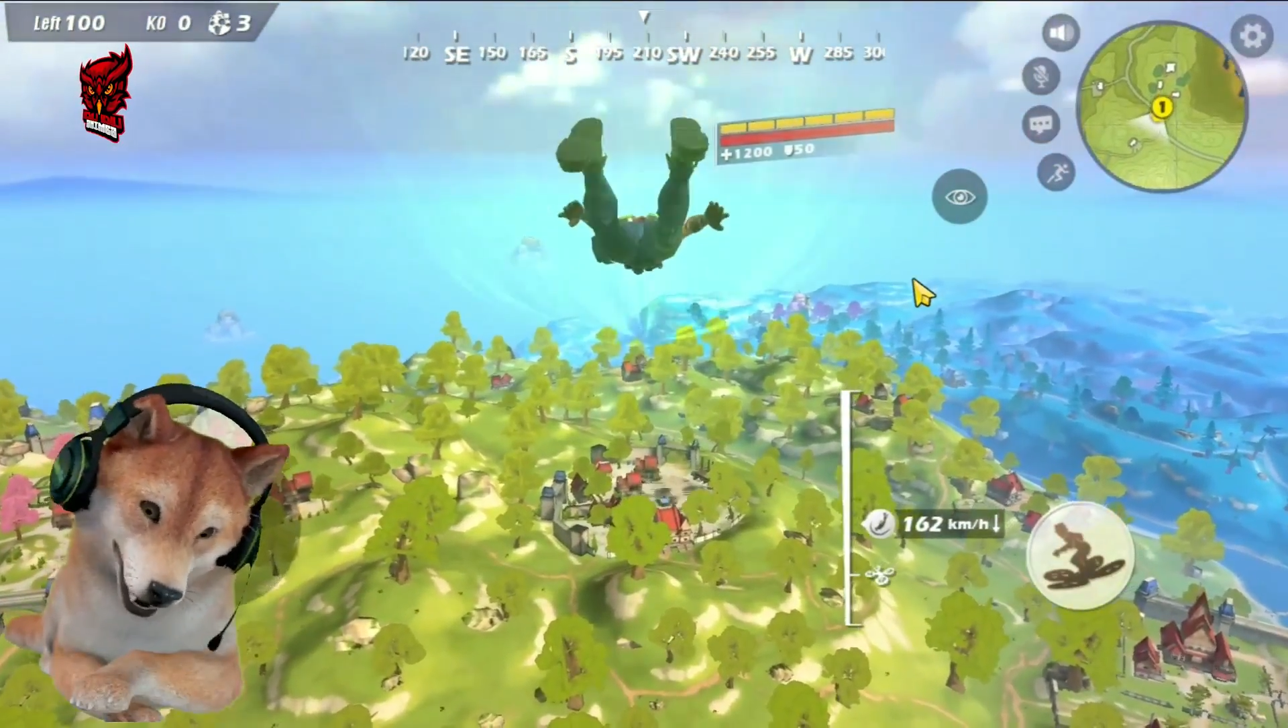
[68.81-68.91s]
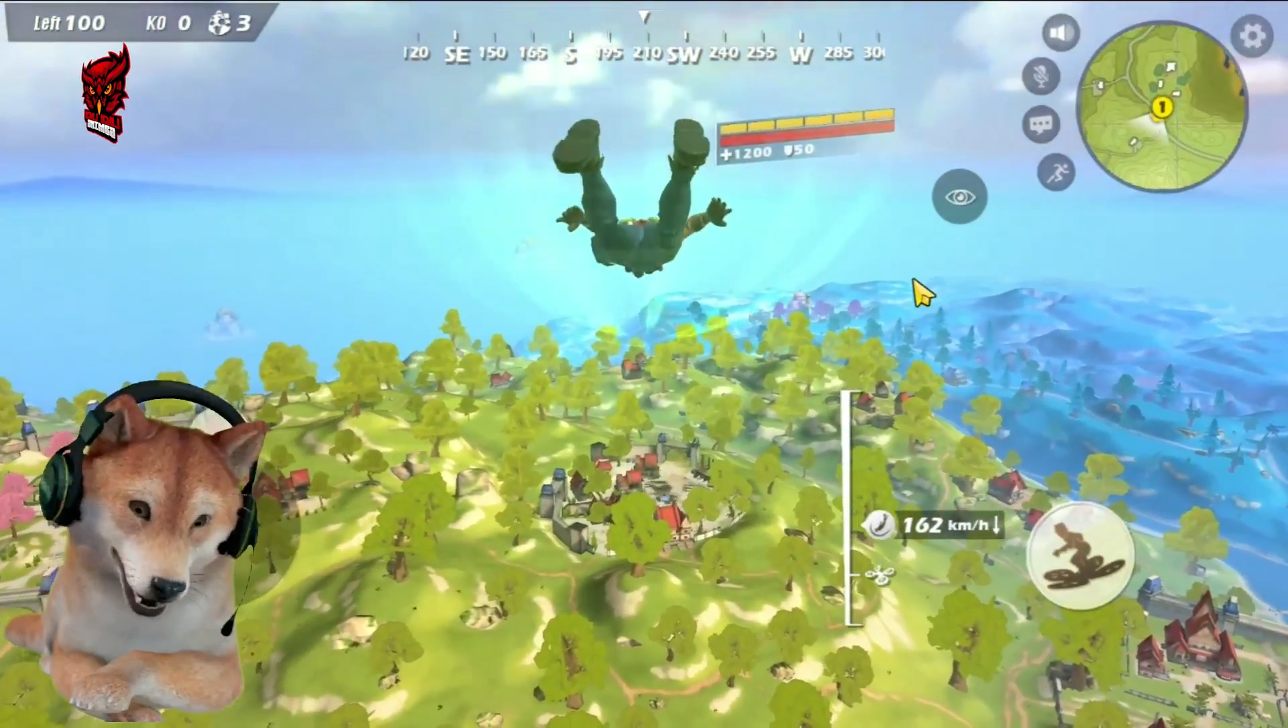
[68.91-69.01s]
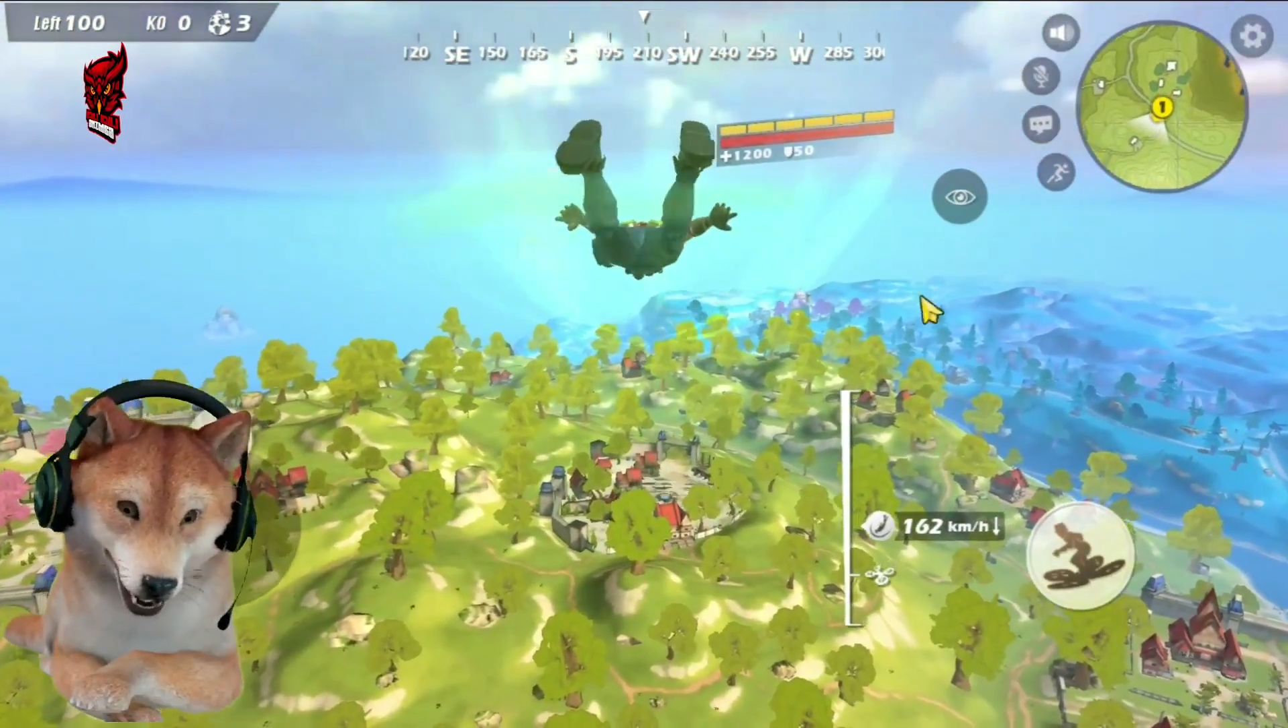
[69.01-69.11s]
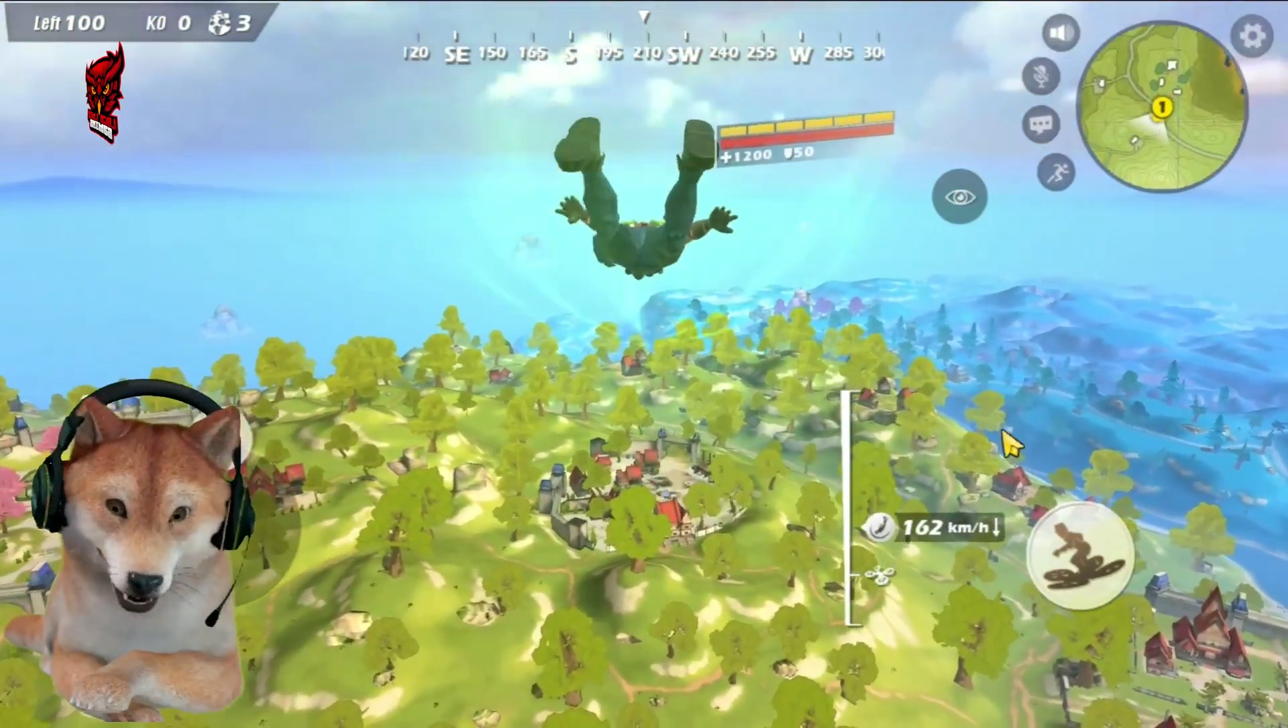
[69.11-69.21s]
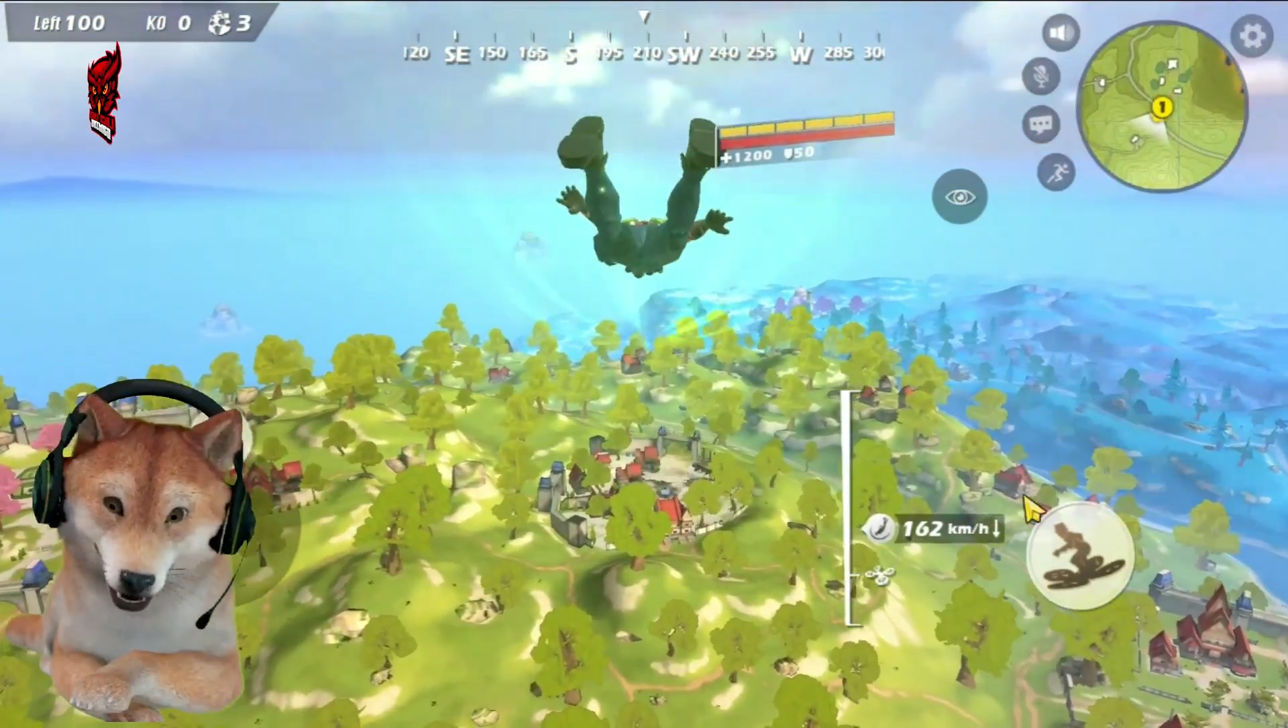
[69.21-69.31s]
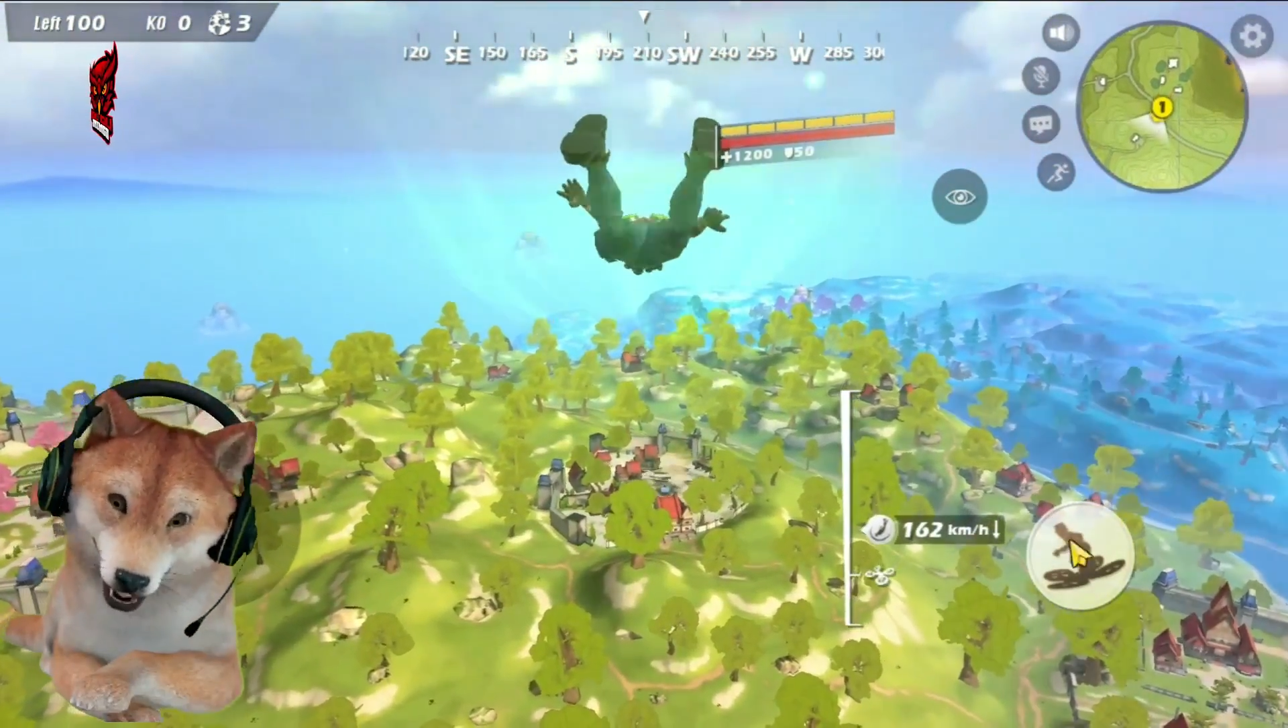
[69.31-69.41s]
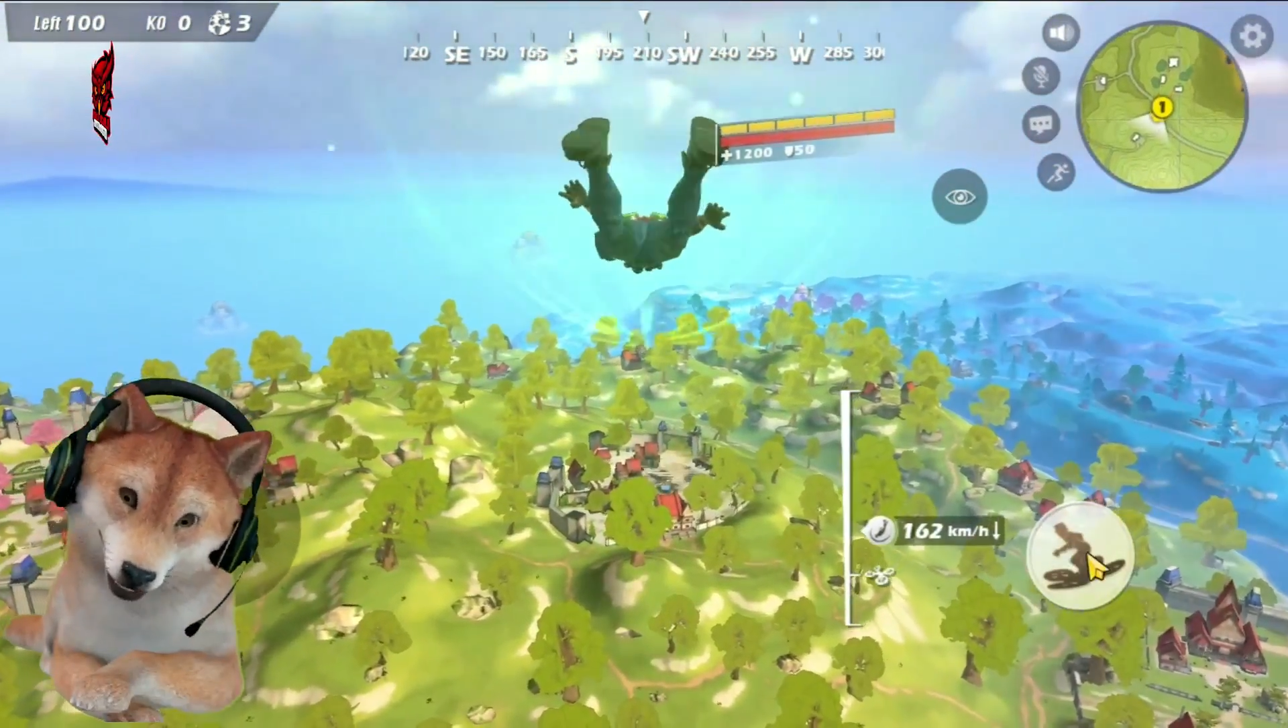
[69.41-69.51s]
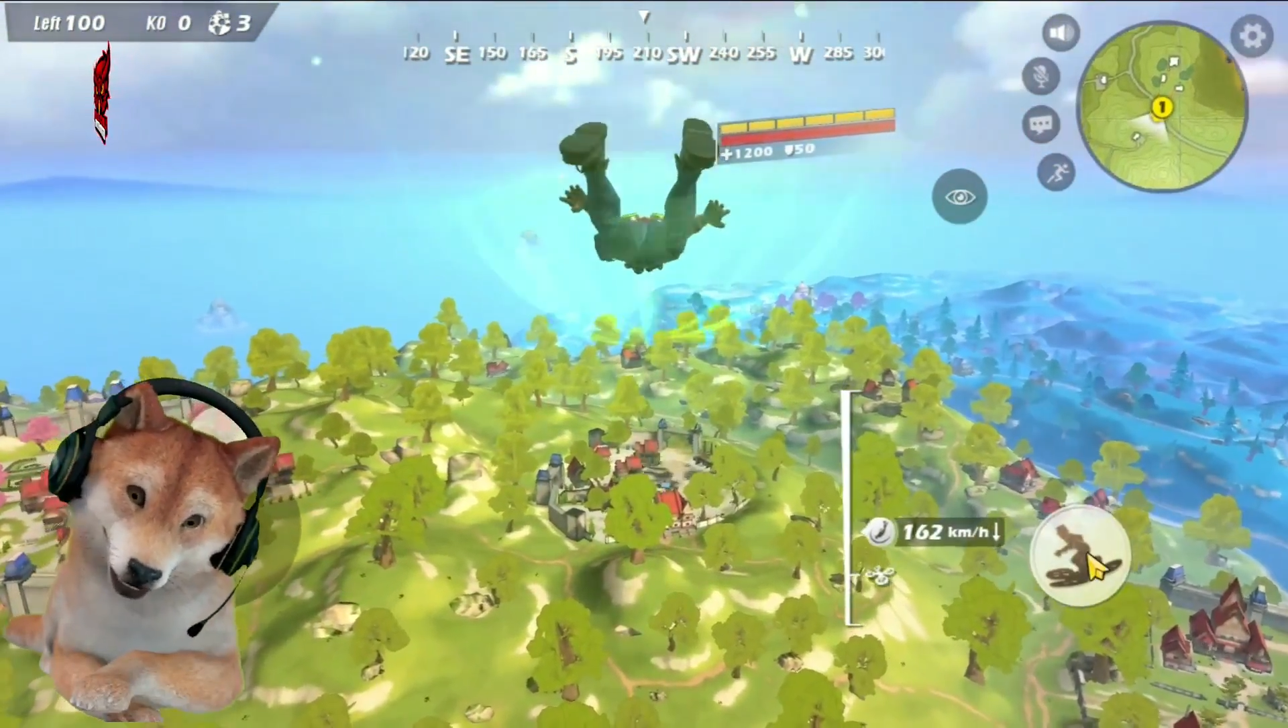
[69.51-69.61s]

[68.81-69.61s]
kalau mati bisa